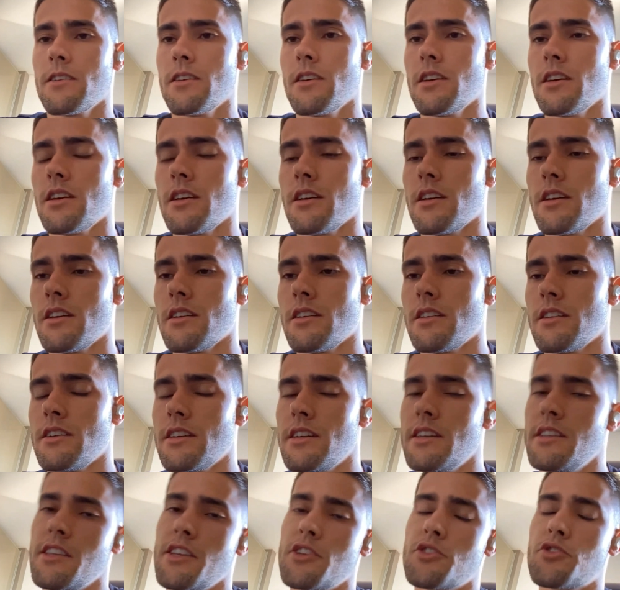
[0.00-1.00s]

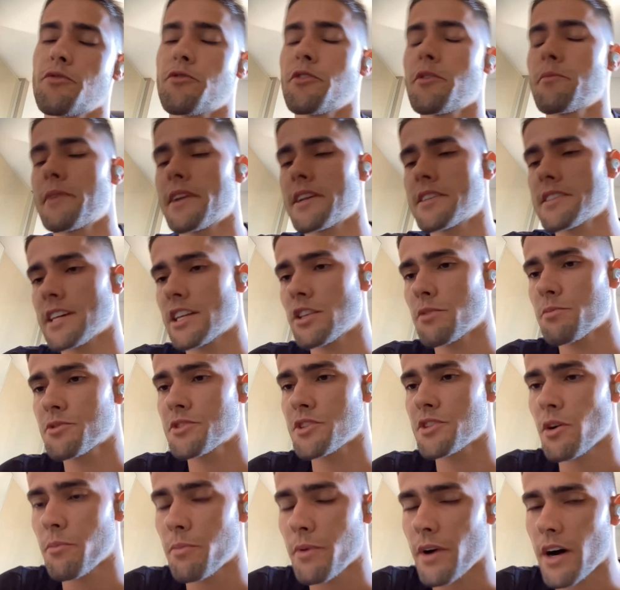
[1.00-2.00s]
E, e nisso fui emprestado
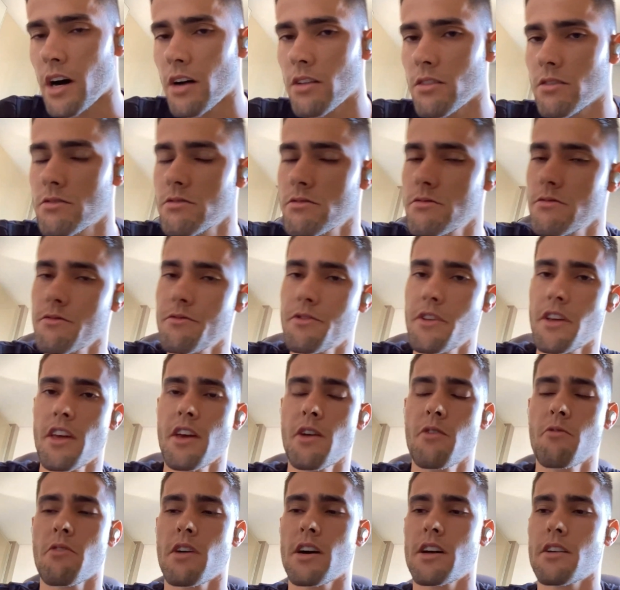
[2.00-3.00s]
para São Paulo.
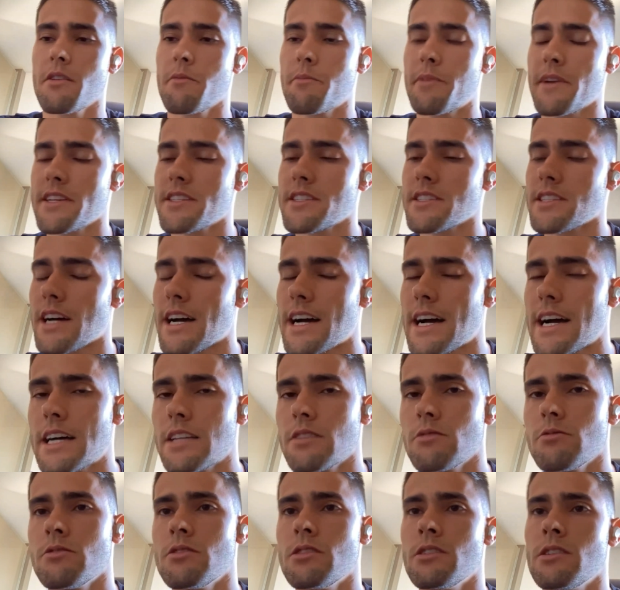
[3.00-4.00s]
Fiquei um ano
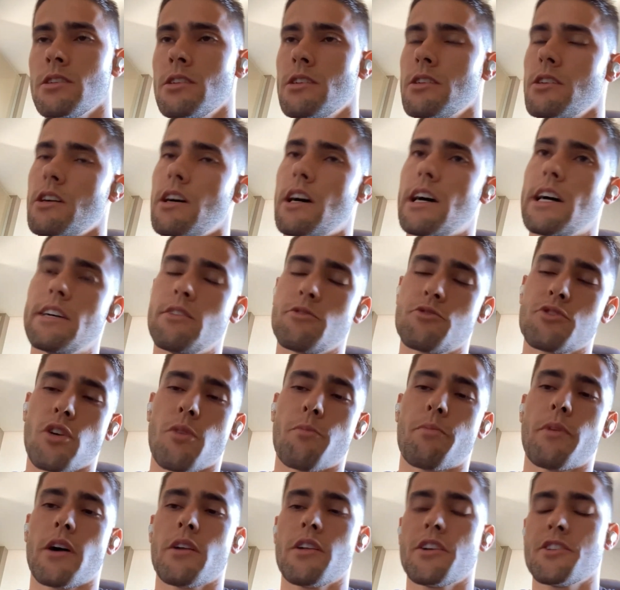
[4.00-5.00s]
emprestado, Aí o
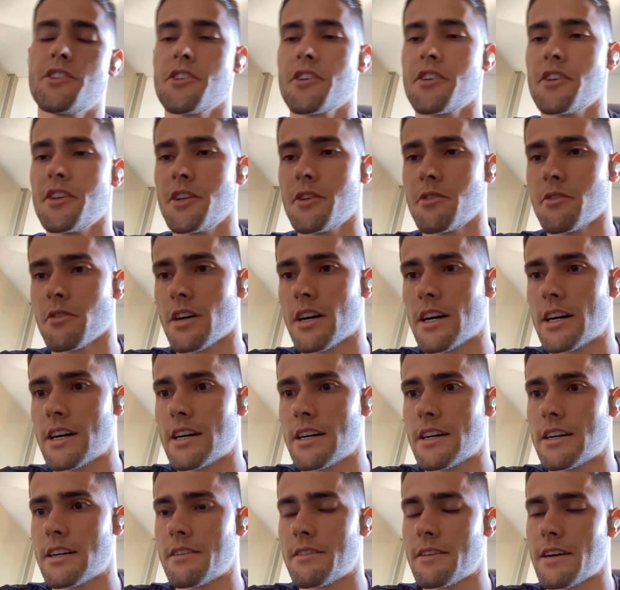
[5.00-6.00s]
São Paulo adquiriu
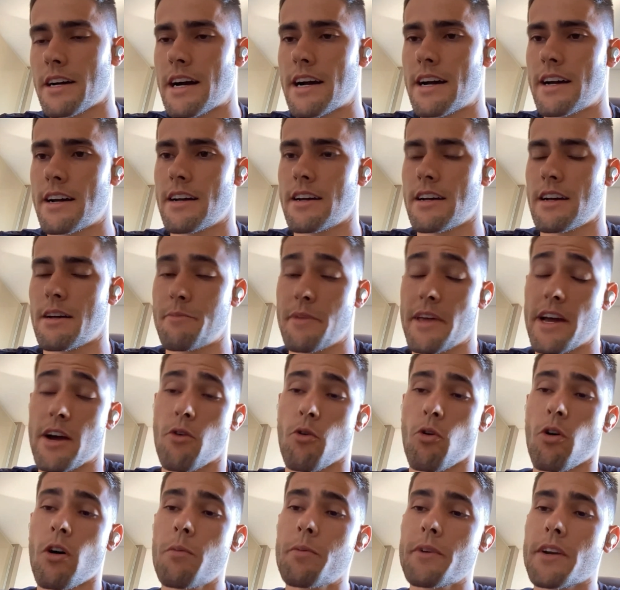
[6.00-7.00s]
a, a, a
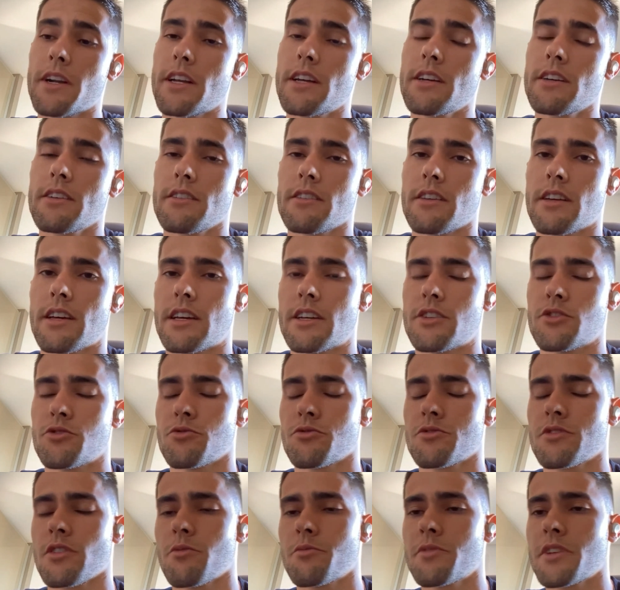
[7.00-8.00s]
minha compra, né? É,
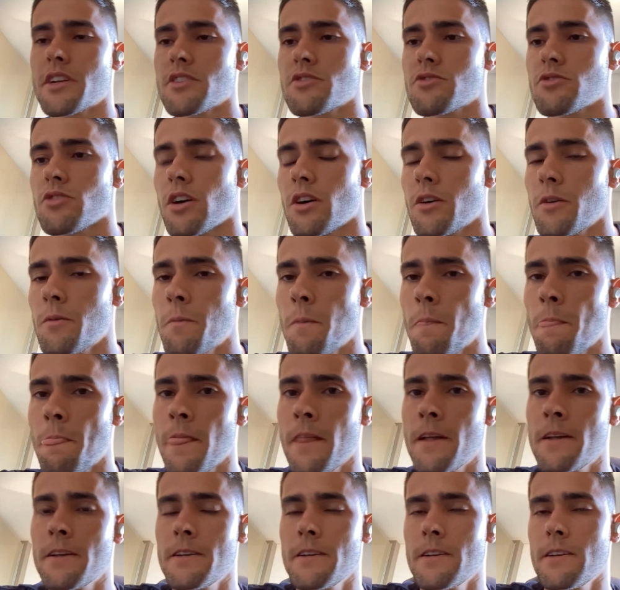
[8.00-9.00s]
junto ao Mirassol.
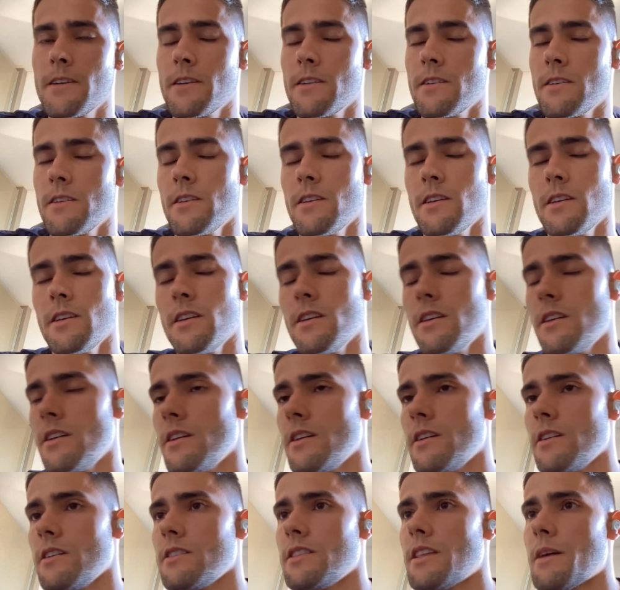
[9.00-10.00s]

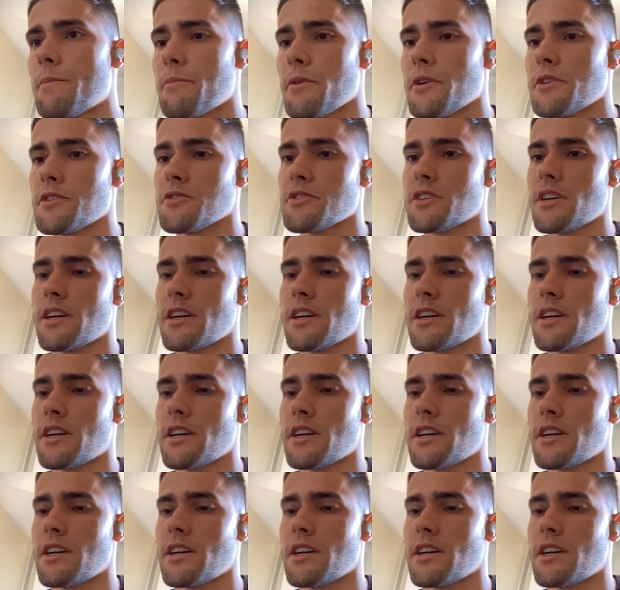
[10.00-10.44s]
E depois